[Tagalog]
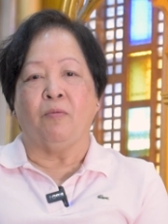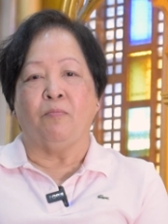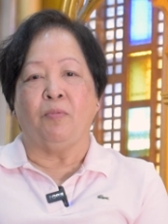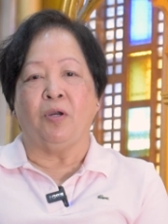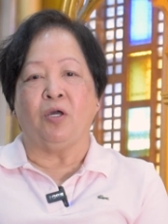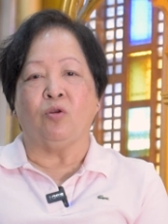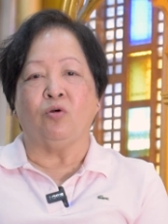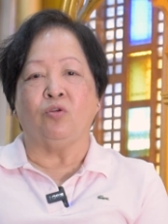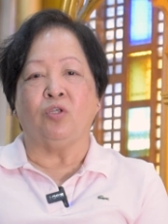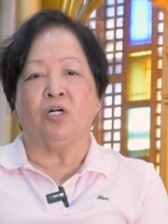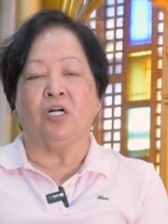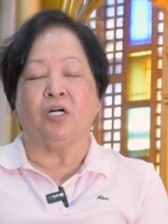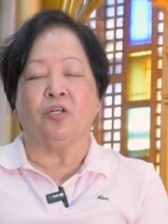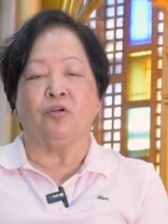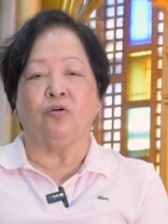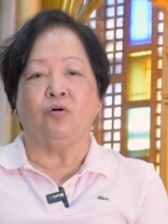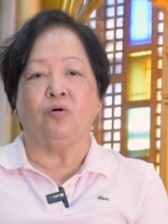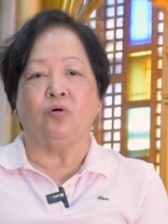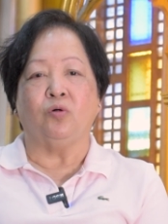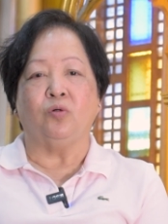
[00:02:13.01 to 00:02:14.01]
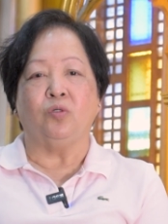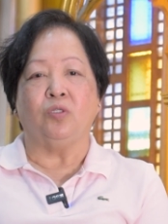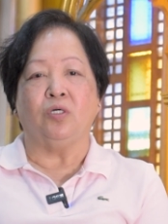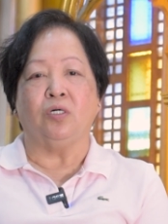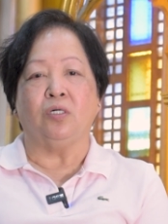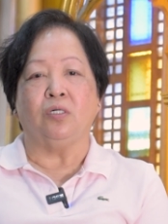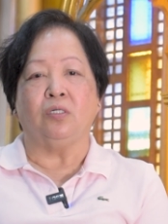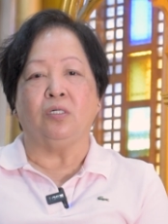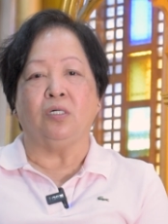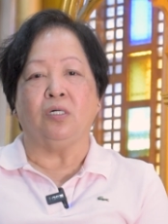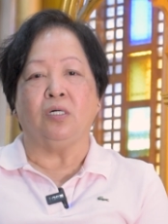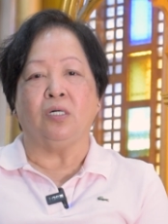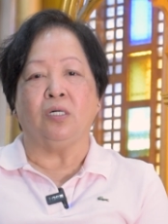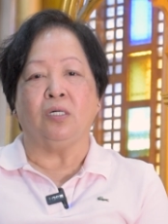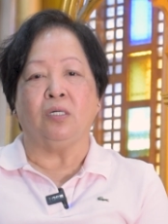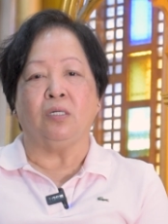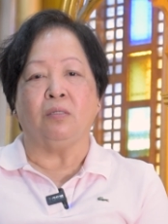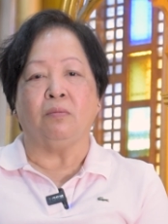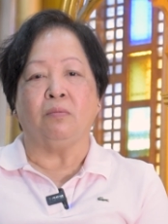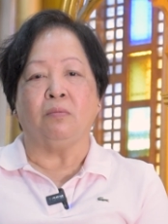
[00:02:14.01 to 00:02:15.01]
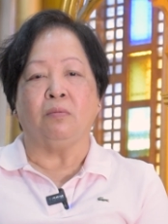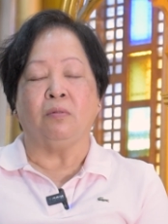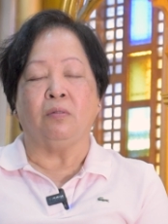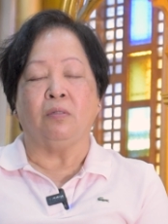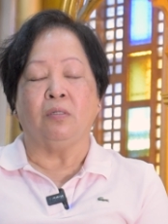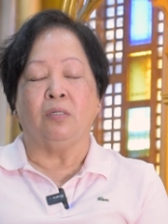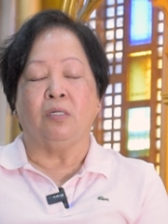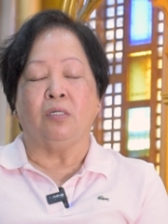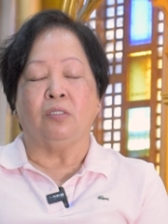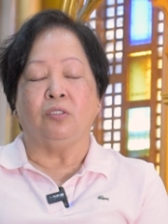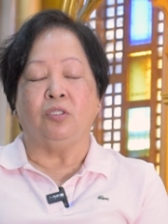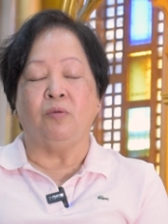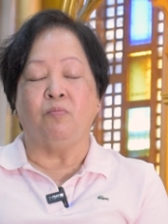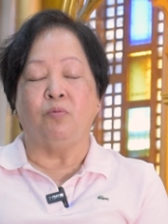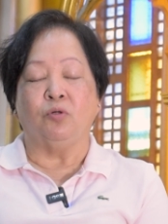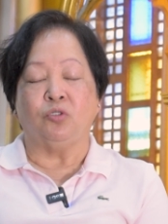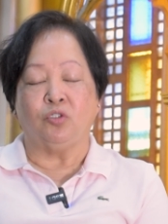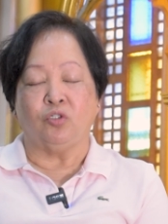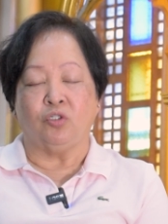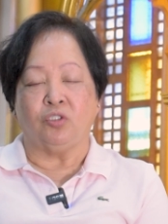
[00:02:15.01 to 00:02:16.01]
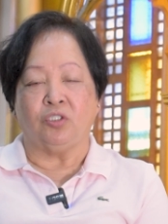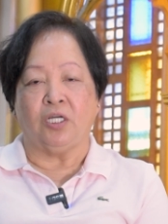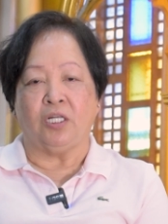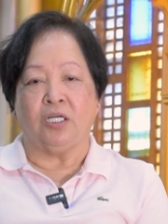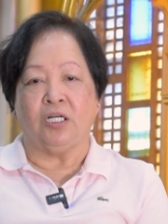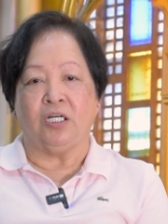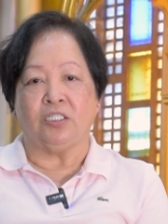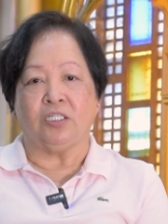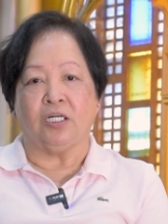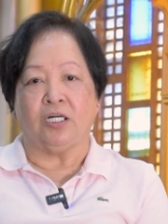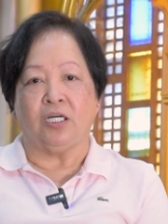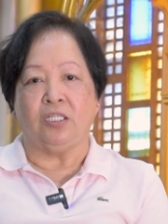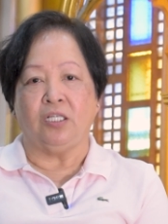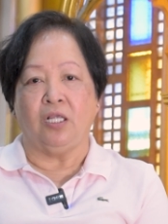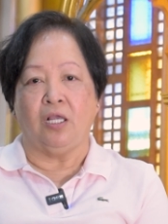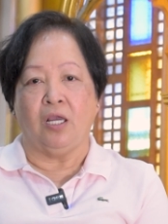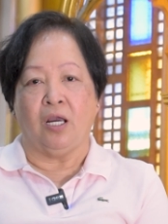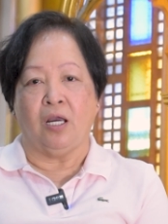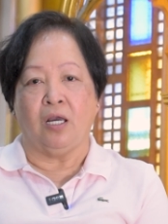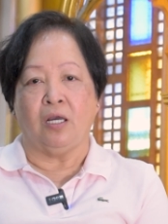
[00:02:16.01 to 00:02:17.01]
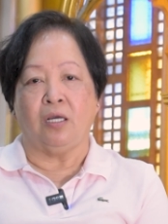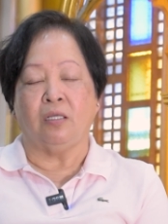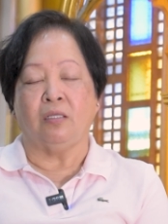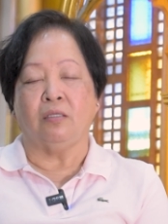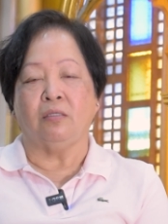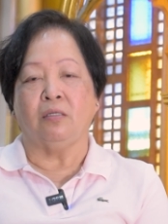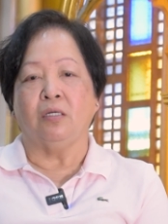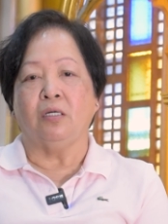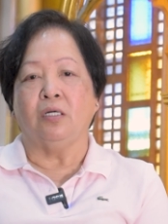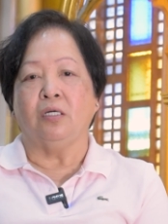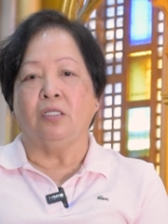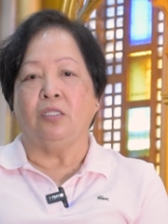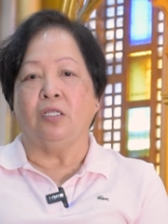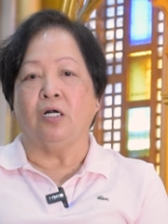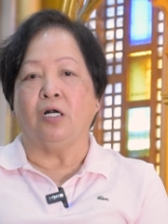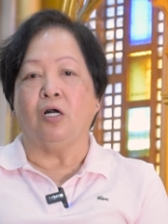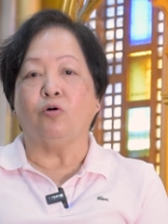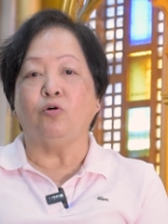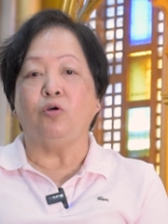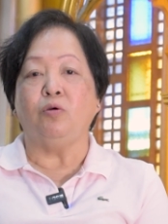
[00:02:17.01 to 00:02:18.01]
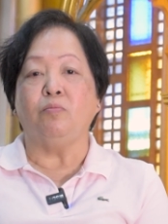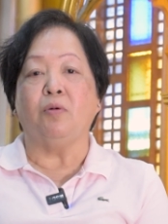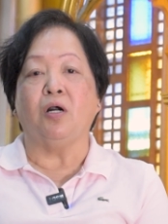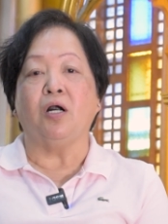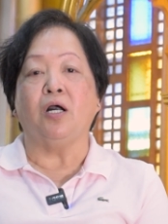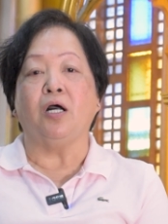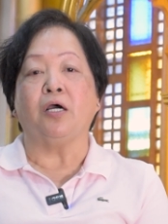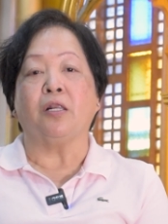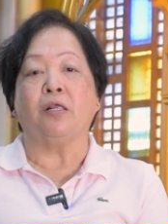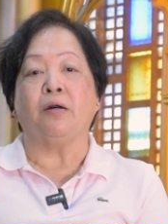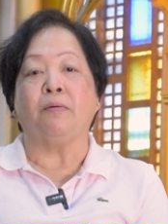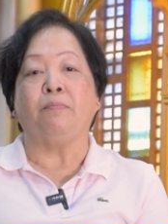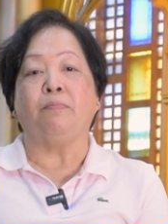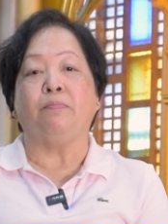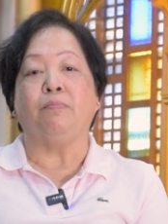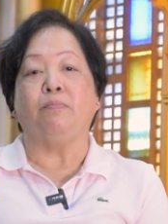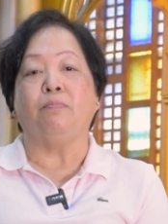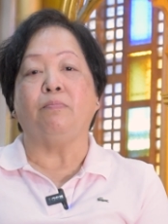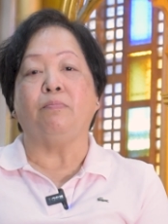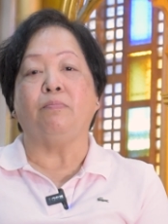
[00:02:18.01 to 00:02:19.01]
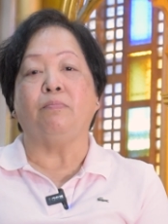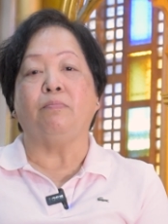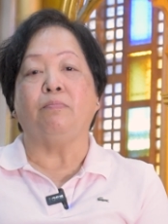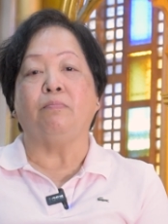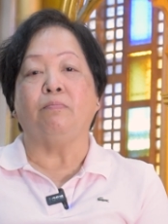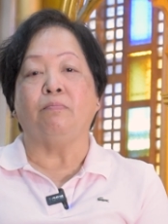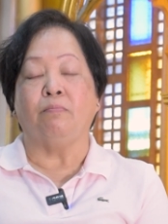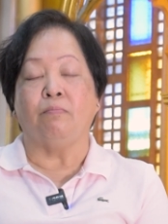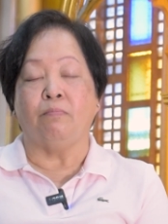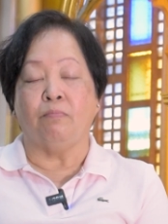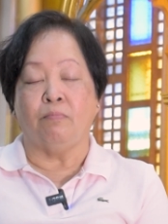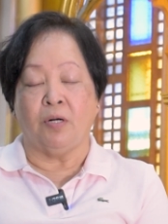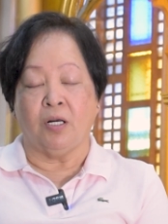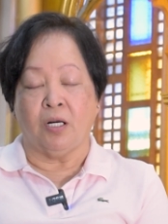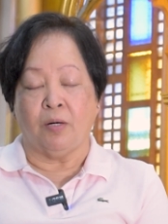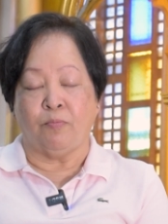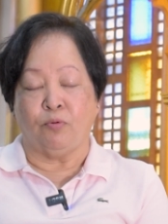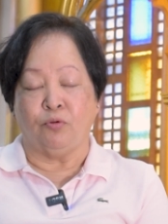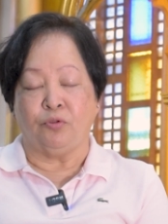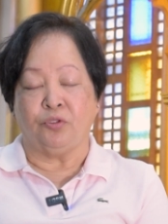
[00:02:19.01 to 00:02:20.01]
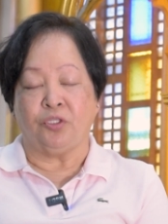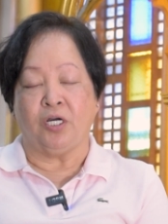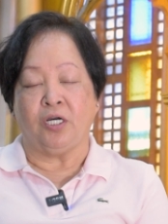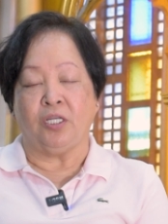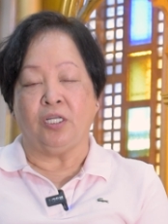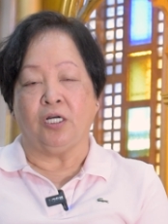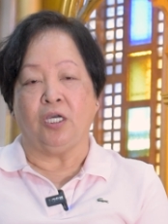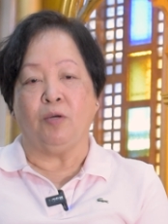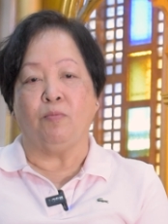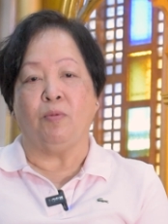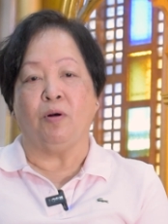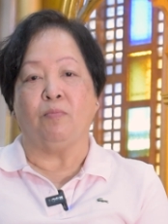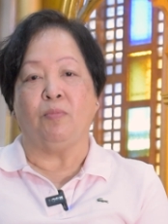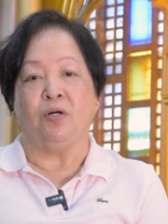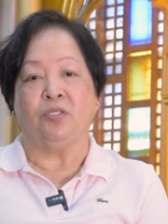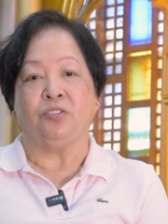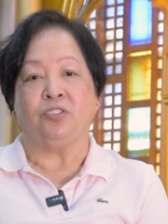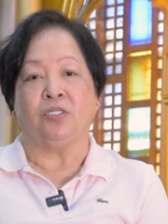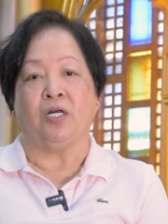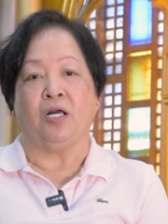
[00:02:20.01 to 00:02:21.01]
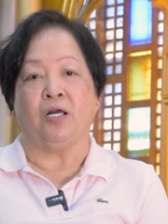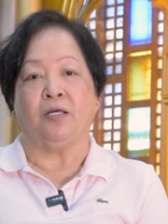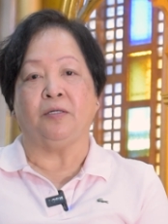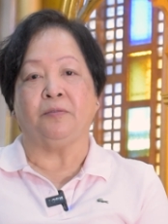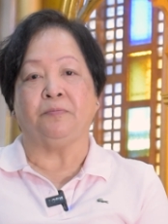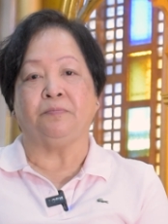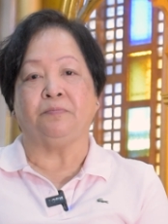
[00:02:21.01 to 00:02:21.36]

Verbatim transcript: Pero nagkaroon ako ng uh, debosyon talaga sa kanya nang ako'y mangarap makapunta ng ibang bansa.